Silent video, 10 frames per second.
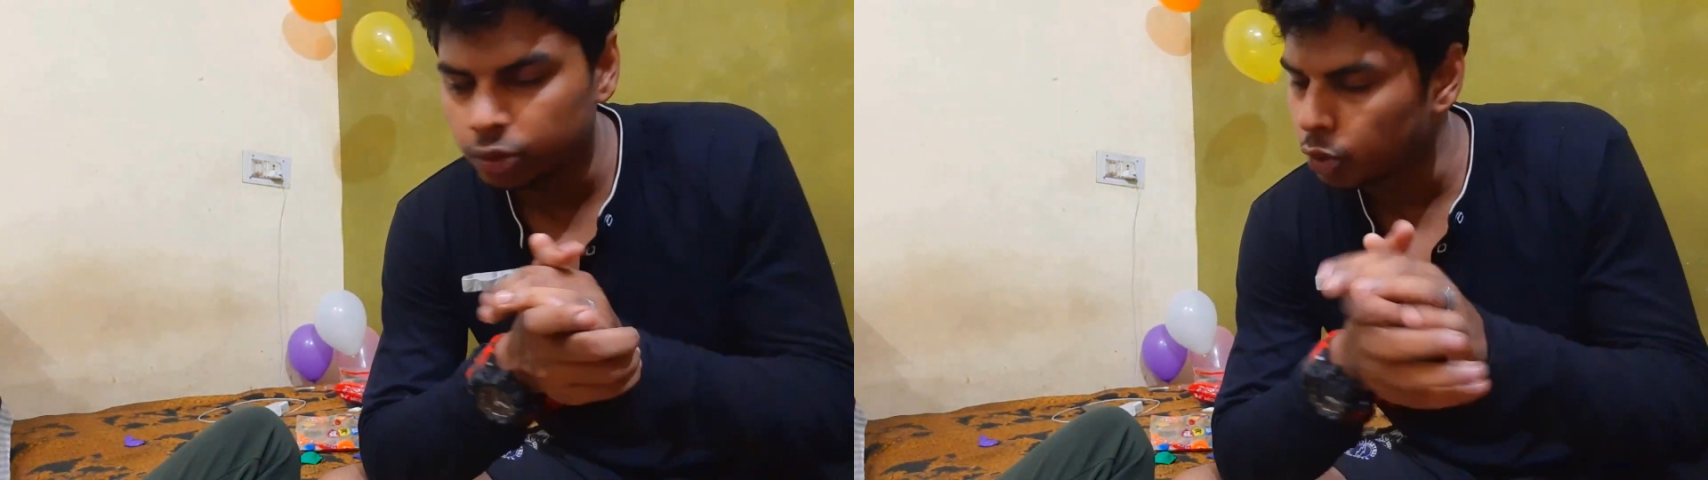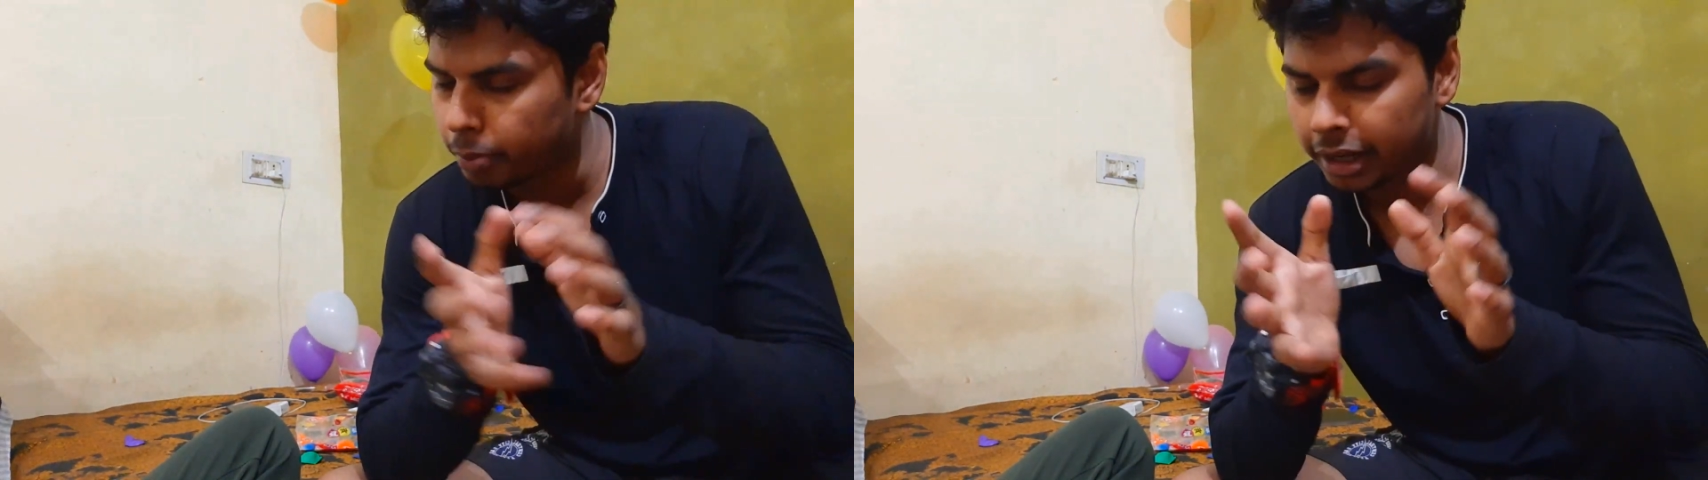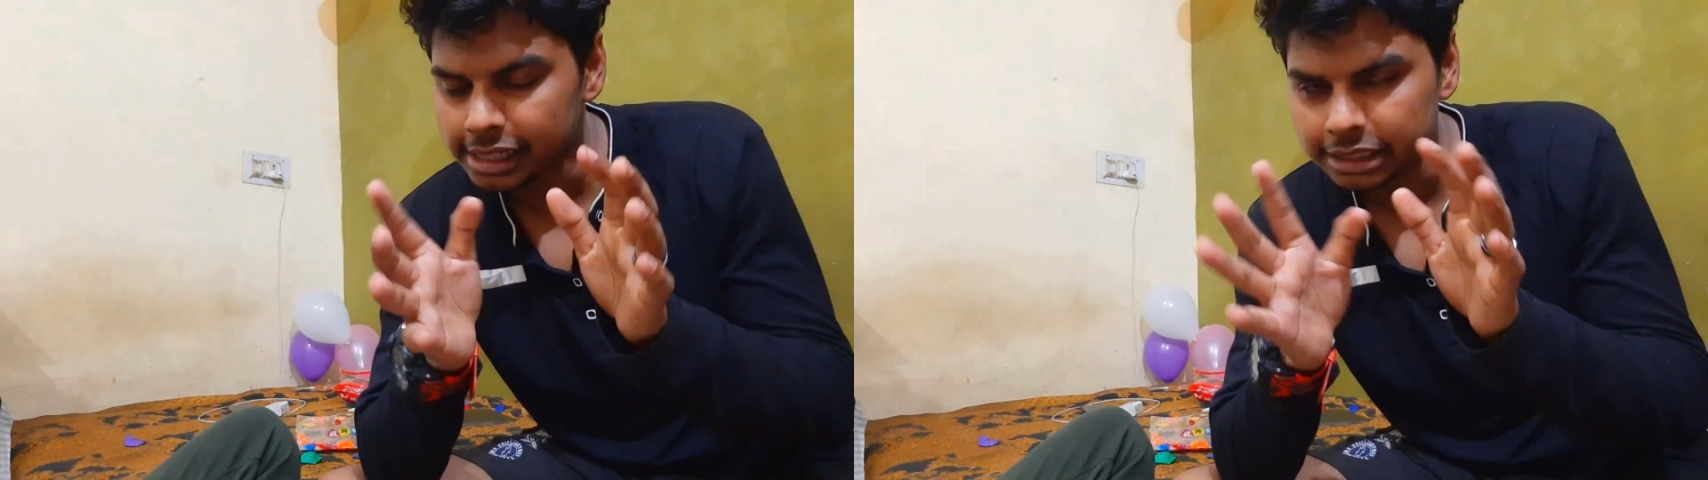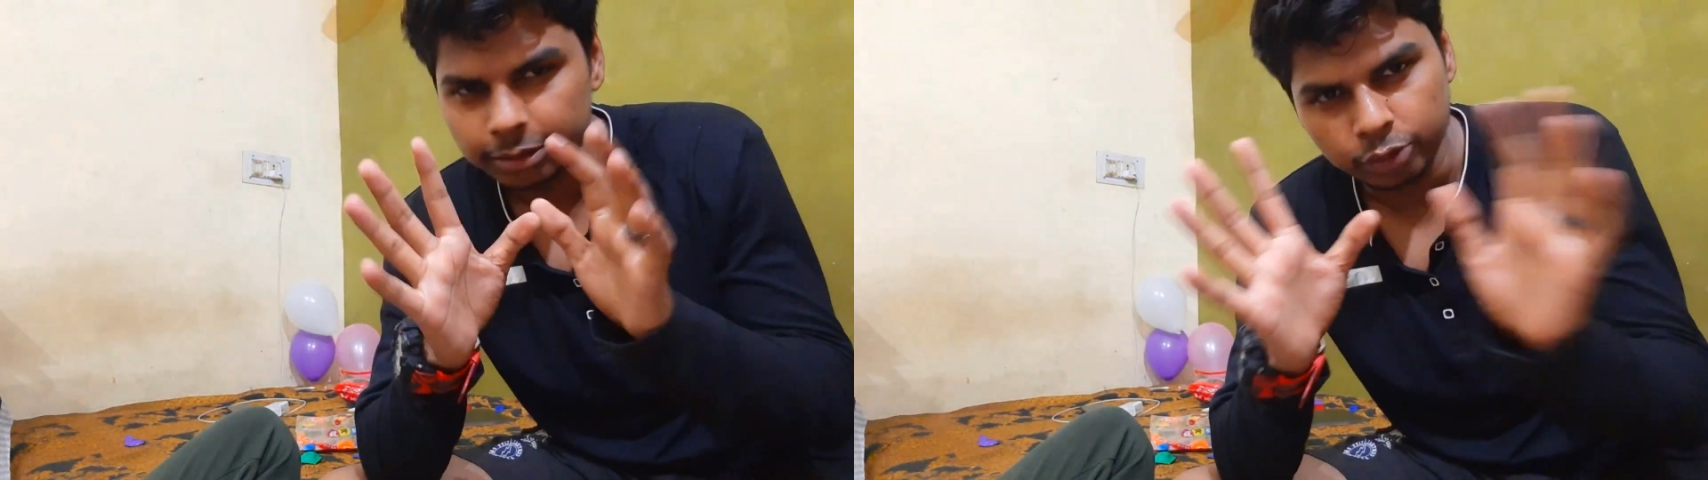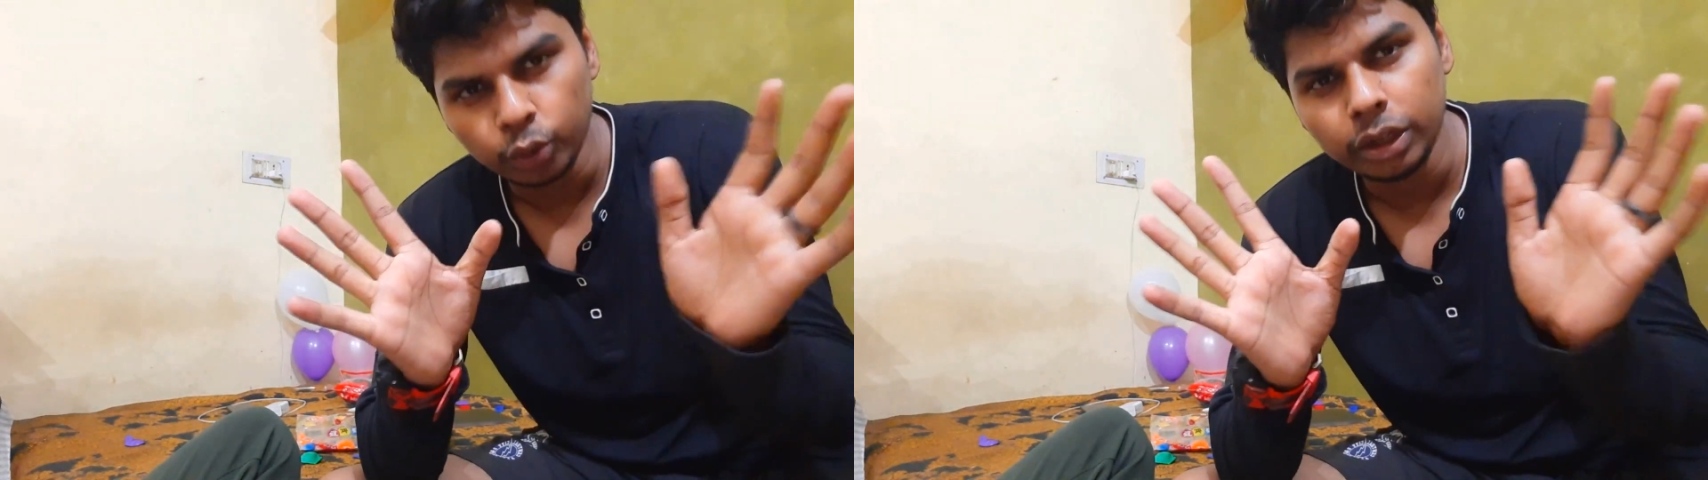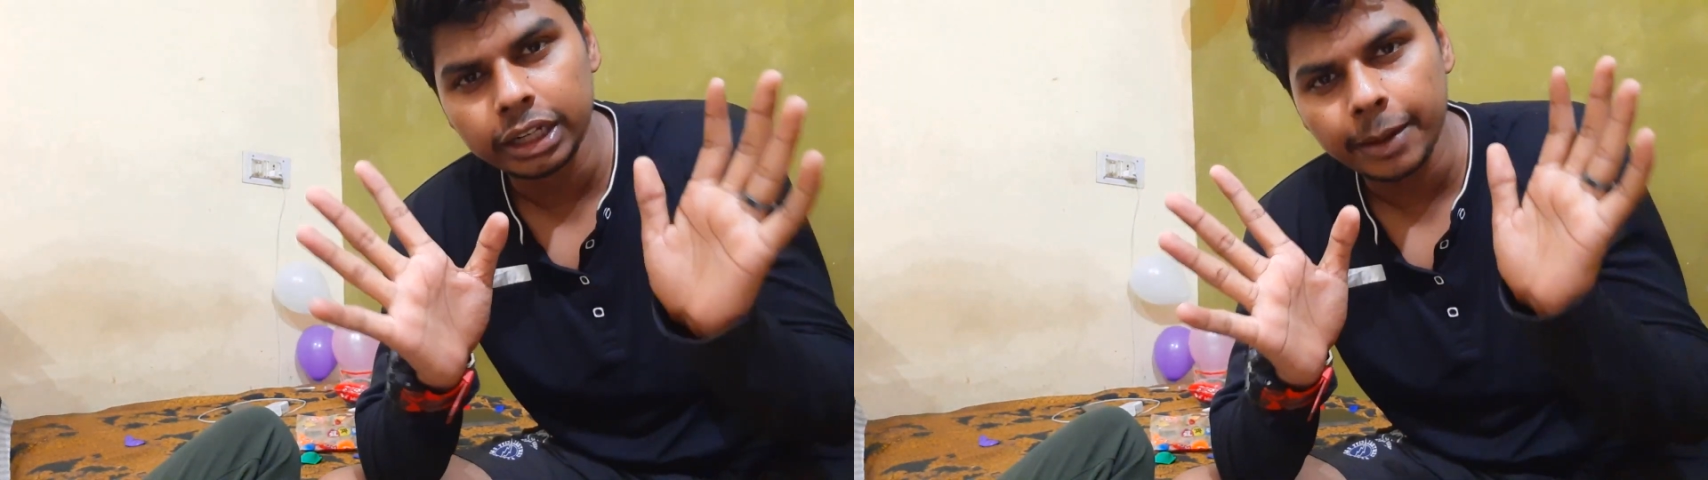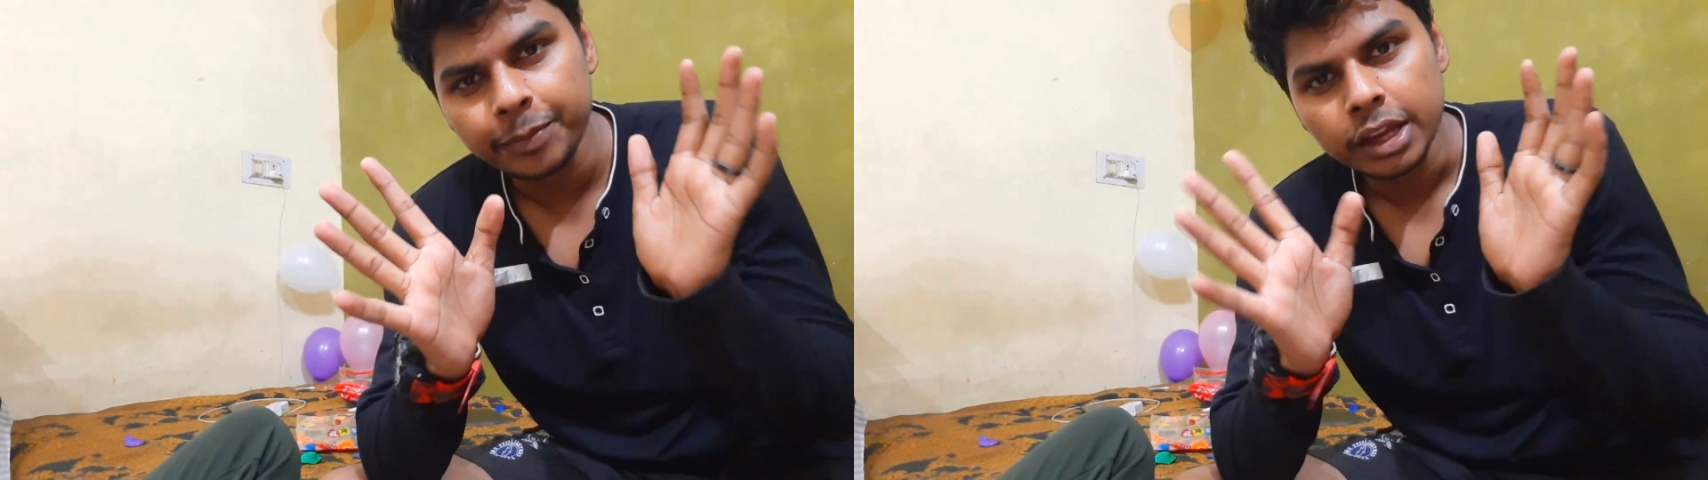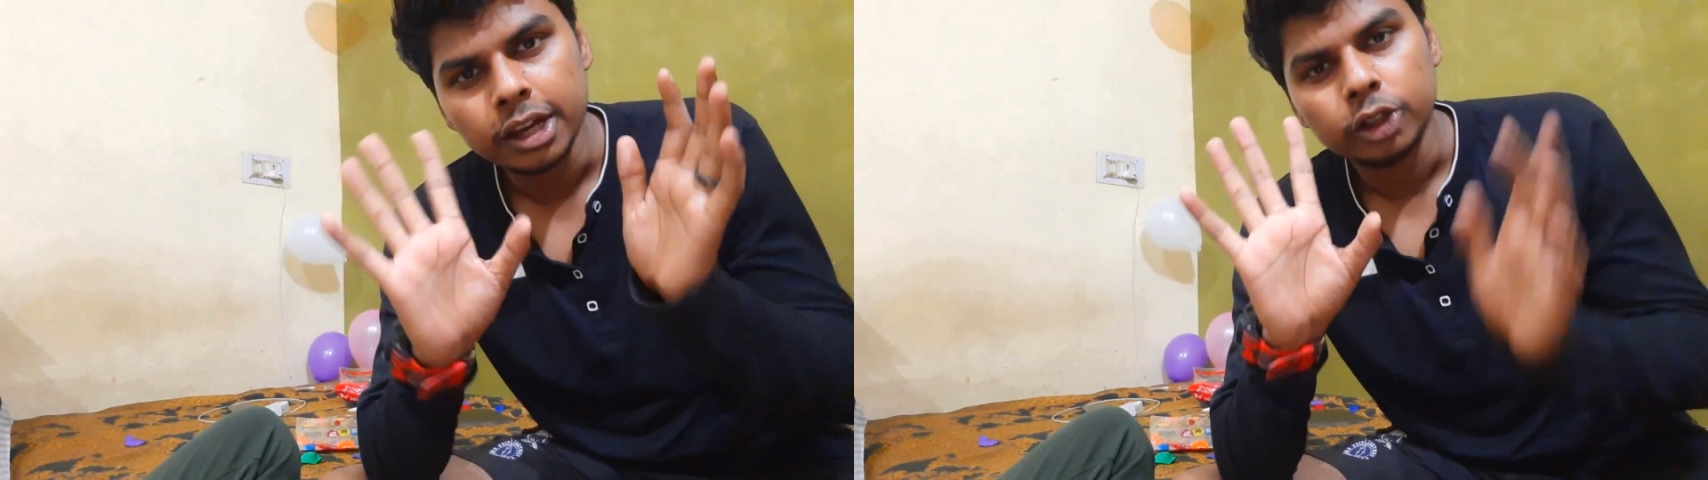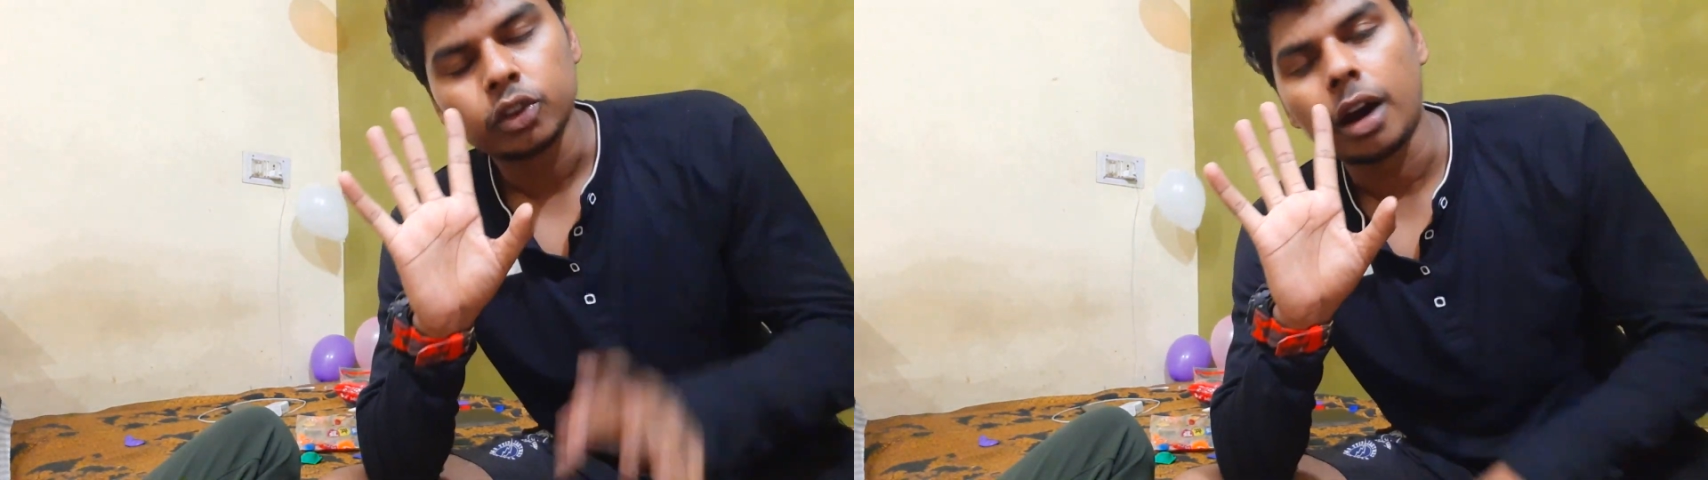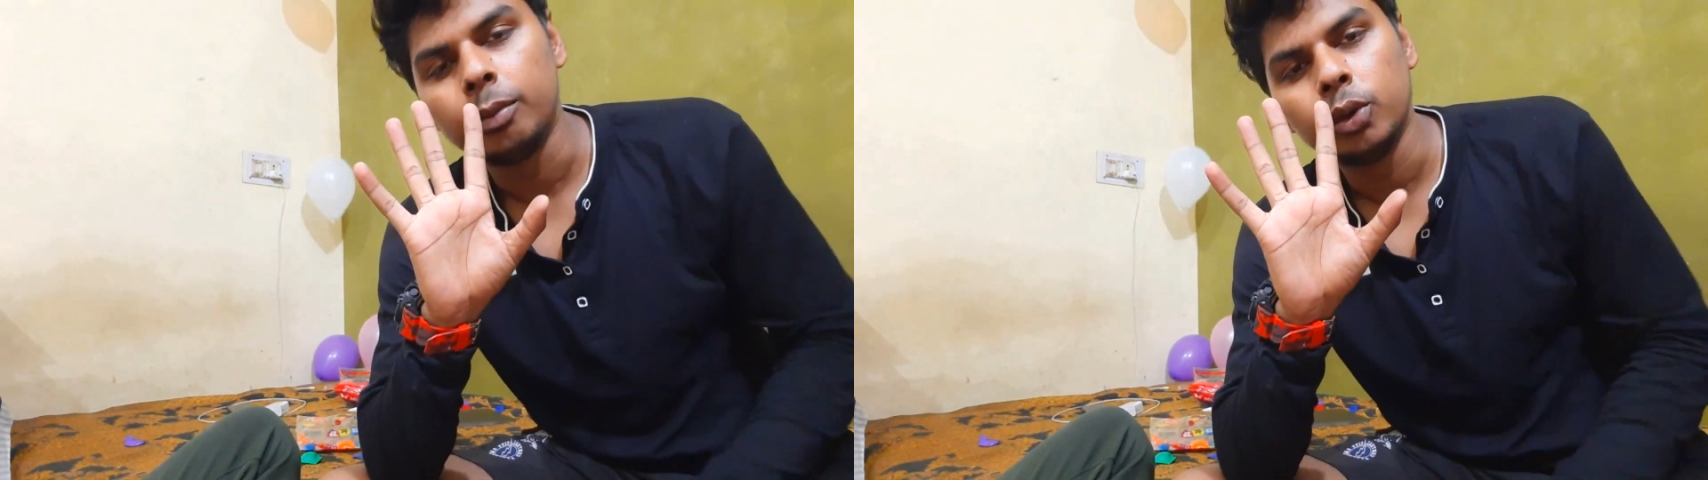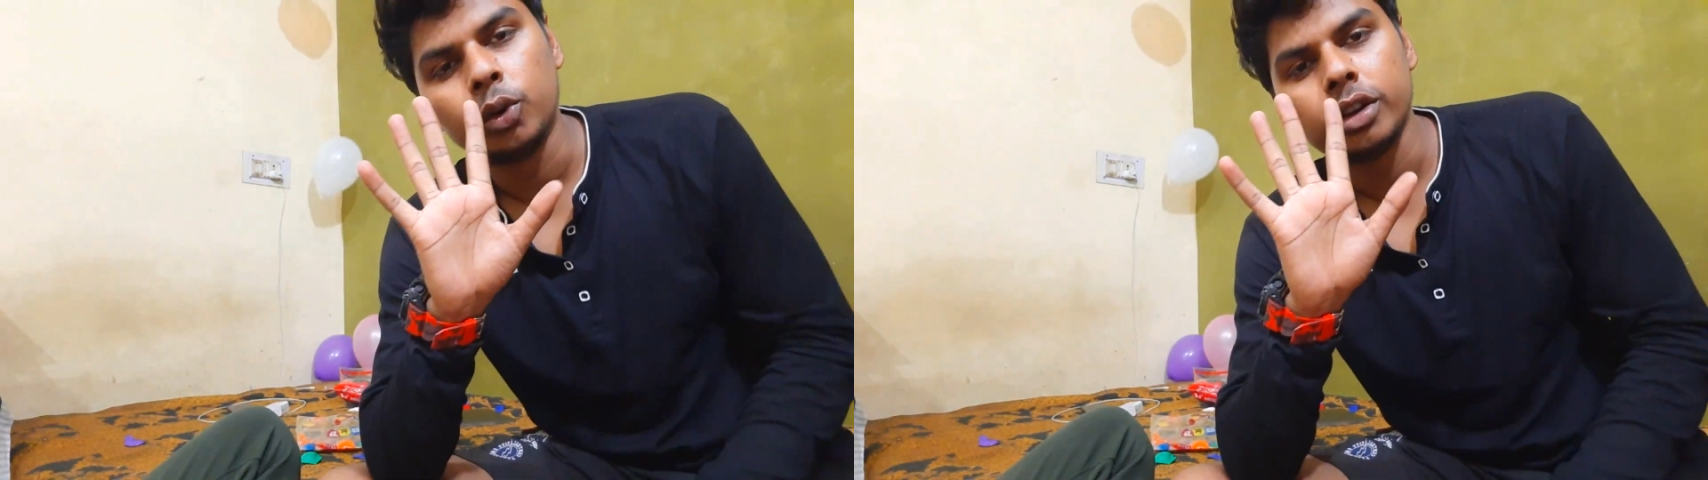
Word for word: गुब्बारे ज़्यादा फूल नहीं रहे तो हम लोगों